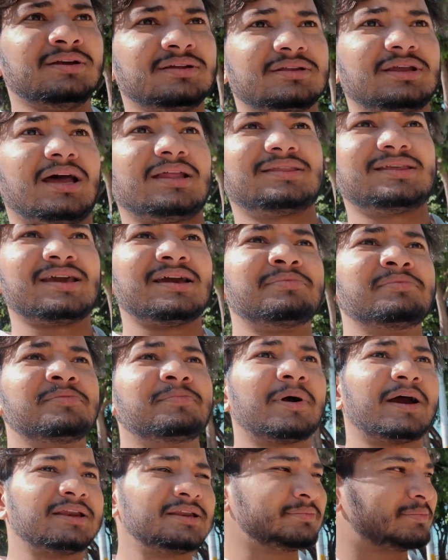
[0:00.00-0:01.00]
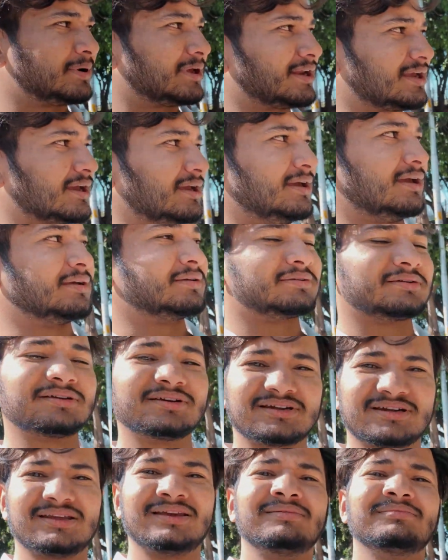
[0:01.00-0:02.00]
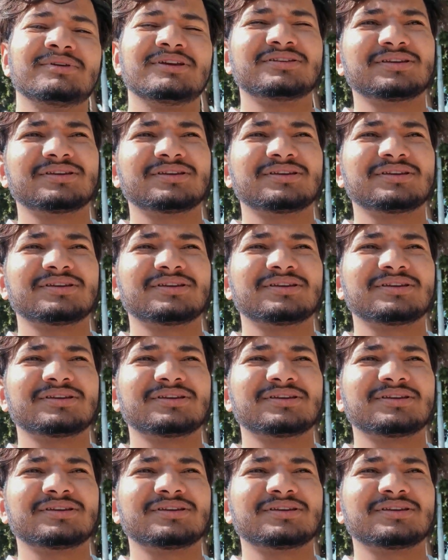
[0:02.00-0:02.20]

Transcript: जाते हैं अभी पानी भर के टीम की